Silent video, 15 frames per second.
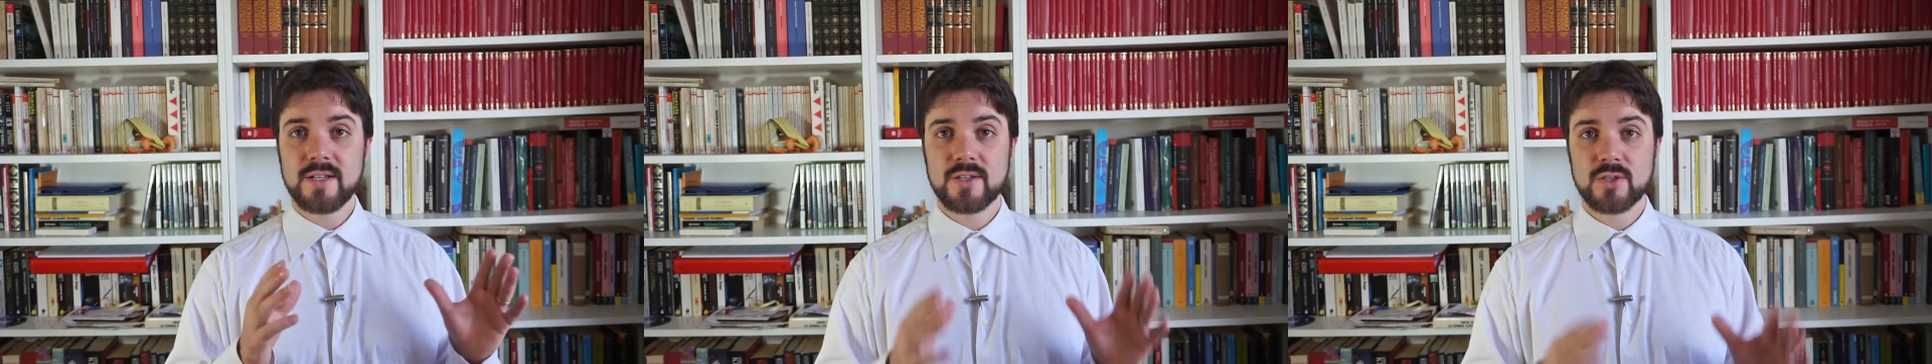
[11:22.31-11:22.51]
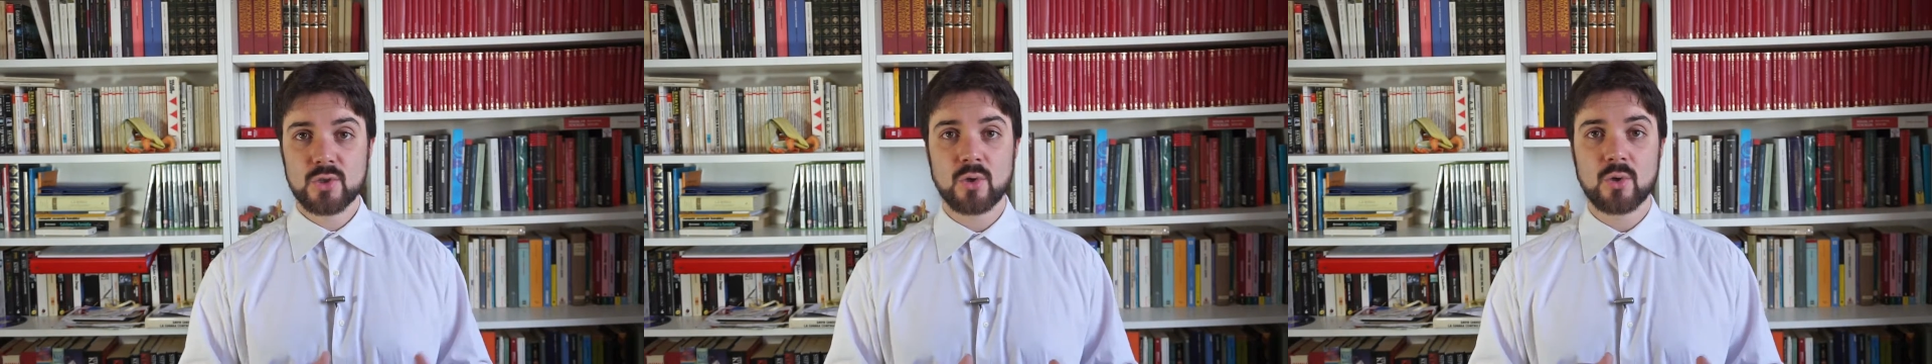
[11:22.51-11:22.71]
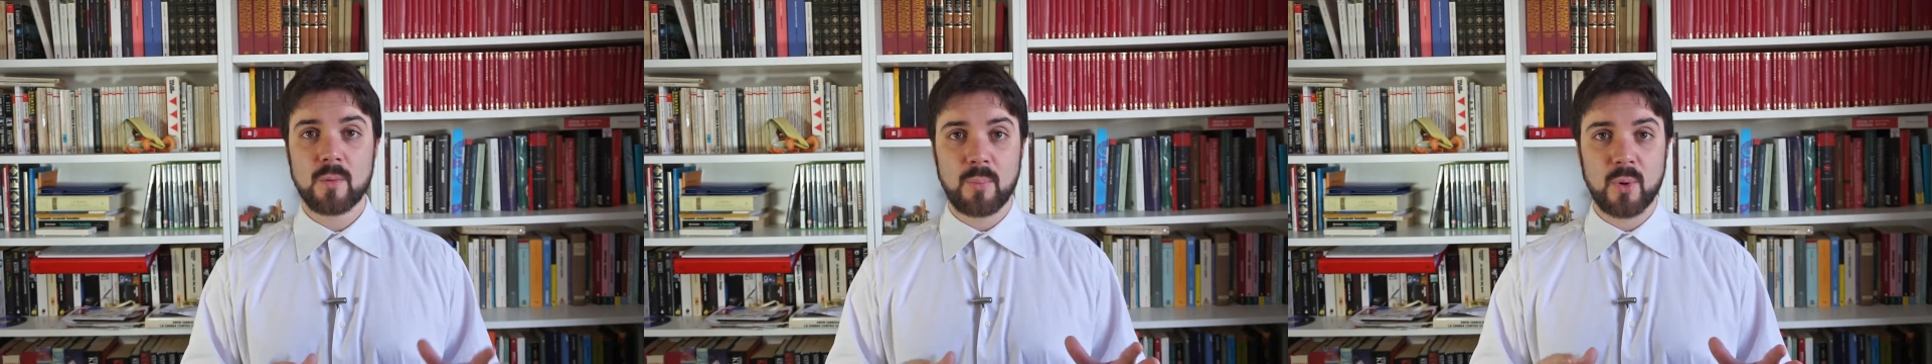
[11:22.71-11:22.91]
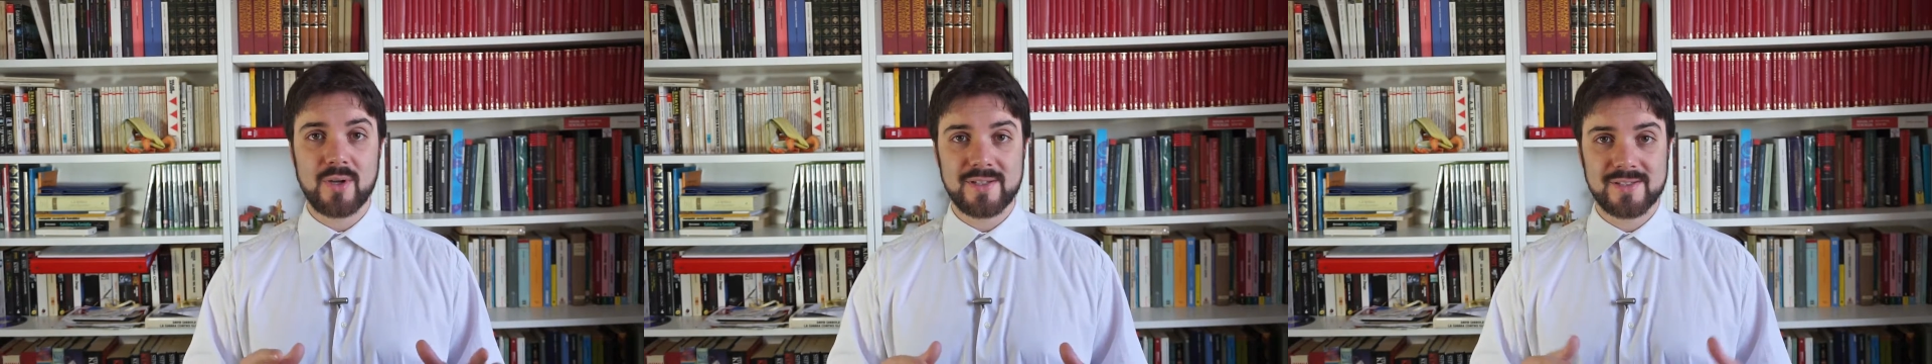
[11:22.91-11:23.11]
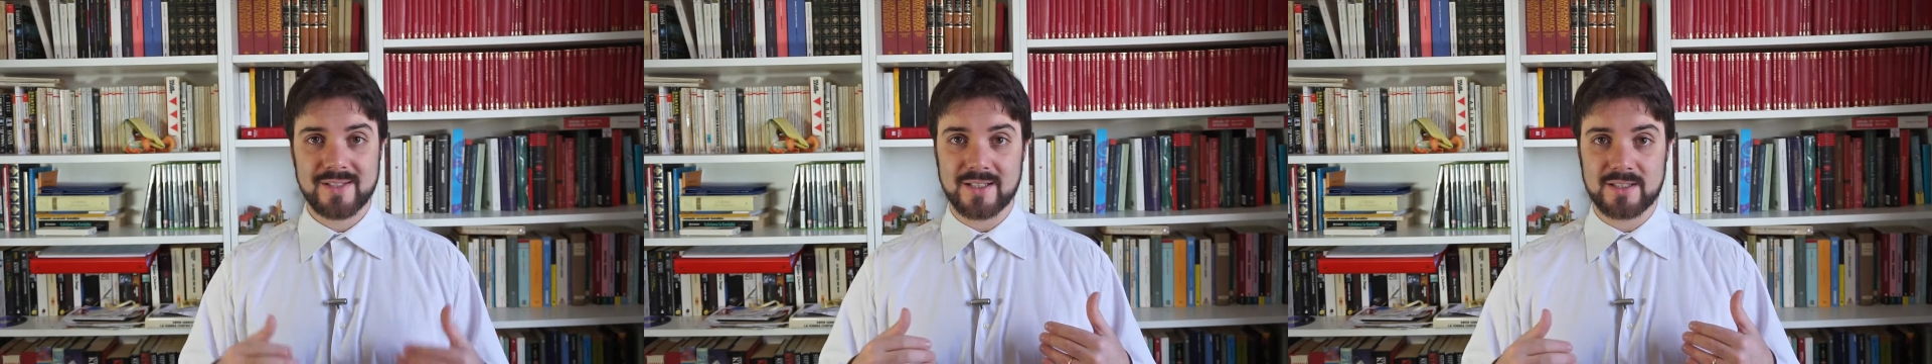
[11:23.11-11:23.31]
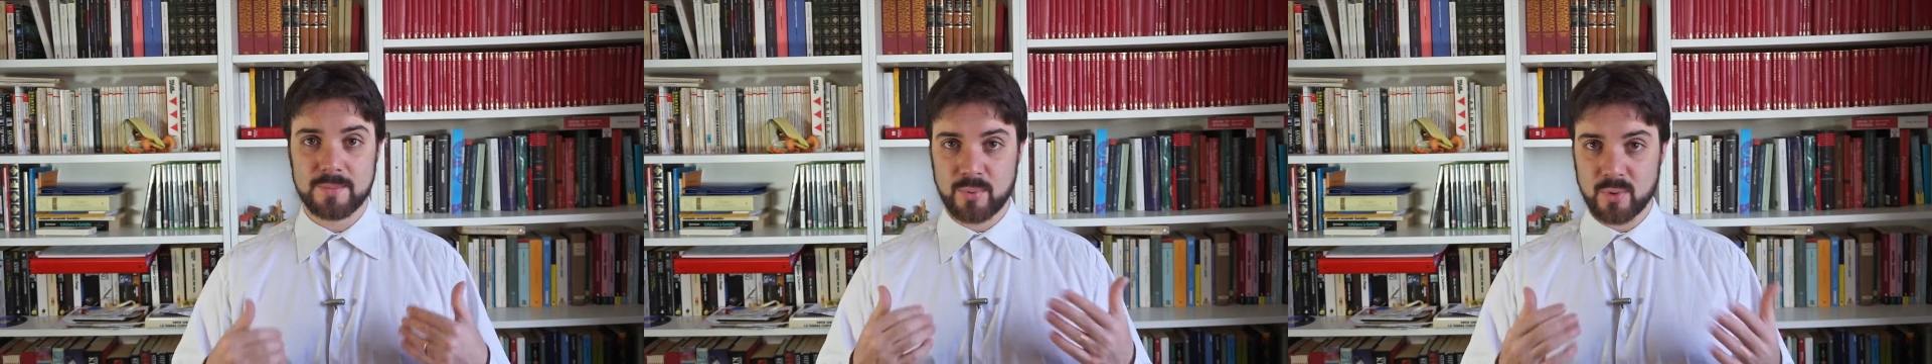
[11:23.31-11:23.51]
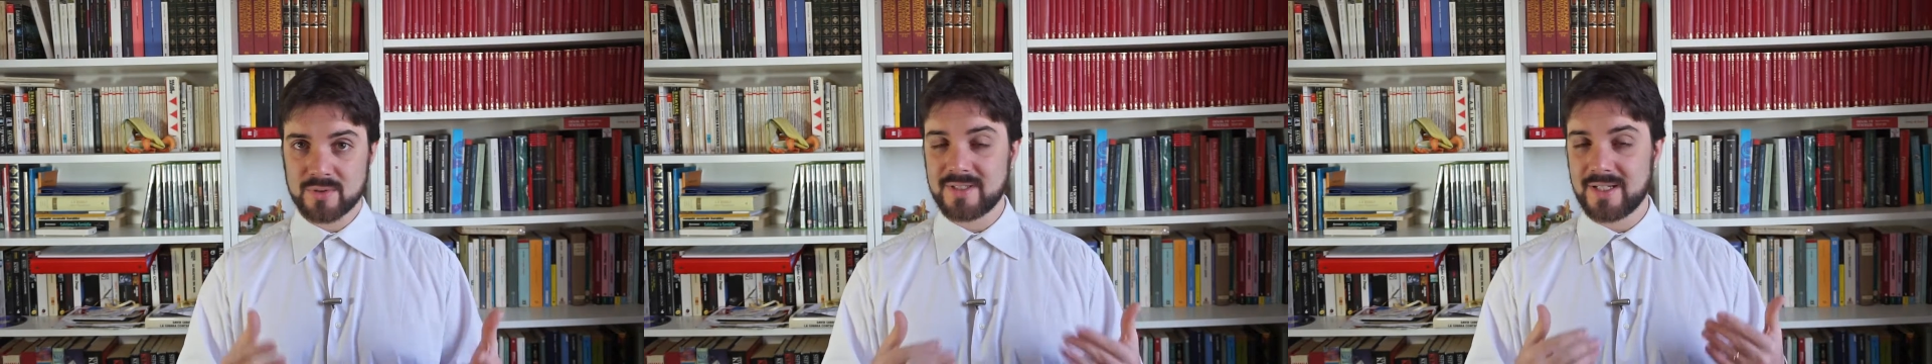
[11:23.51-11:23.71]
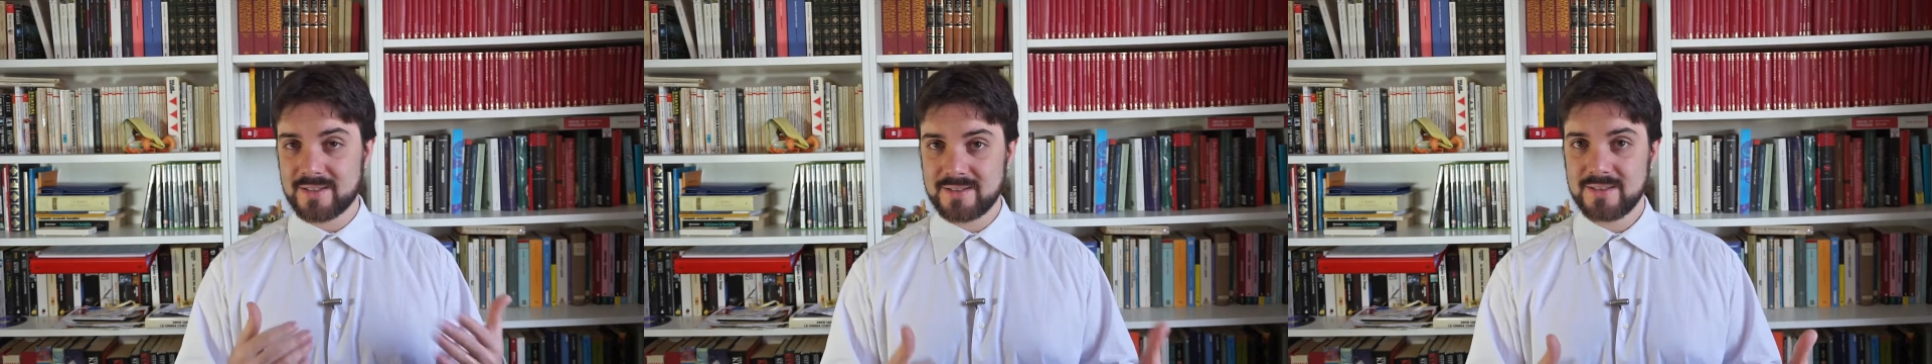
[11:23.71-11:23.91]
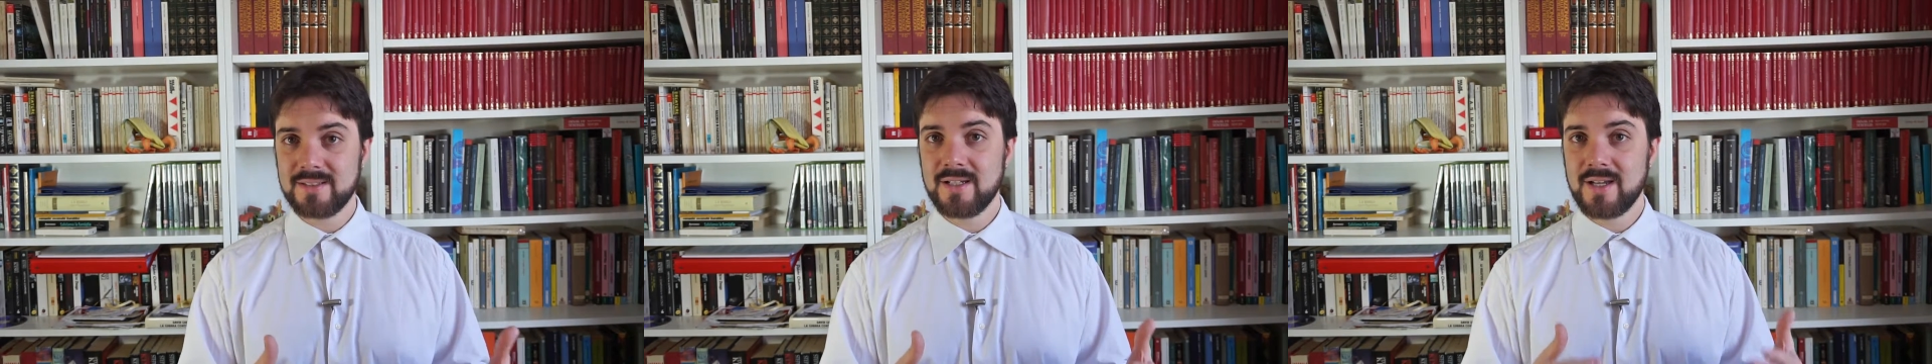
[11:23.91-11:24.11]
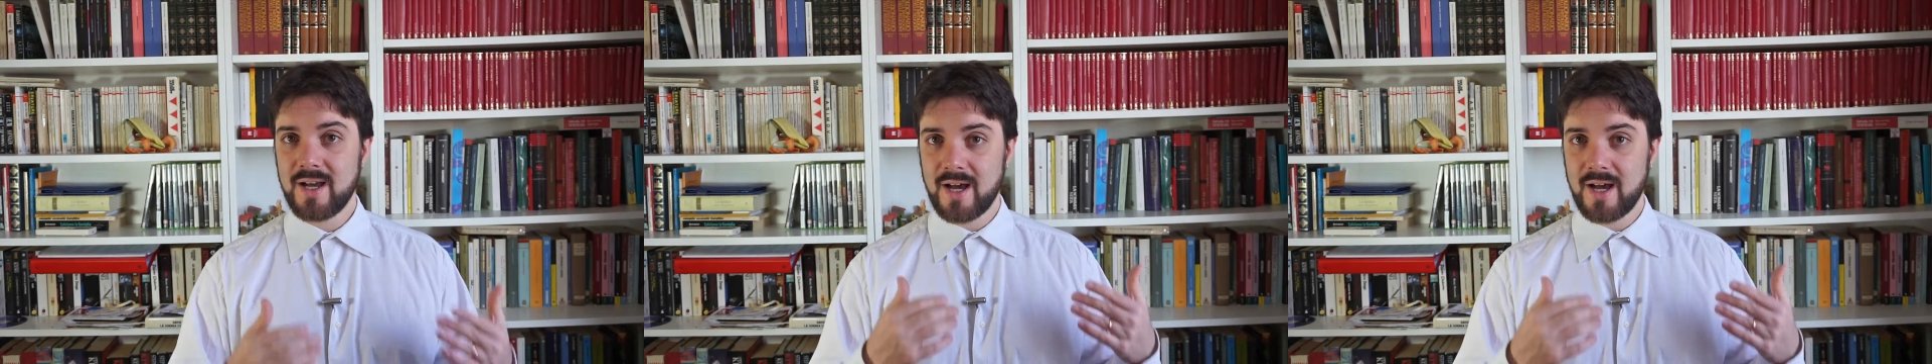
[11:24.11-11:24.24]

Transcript: sono poi stati portati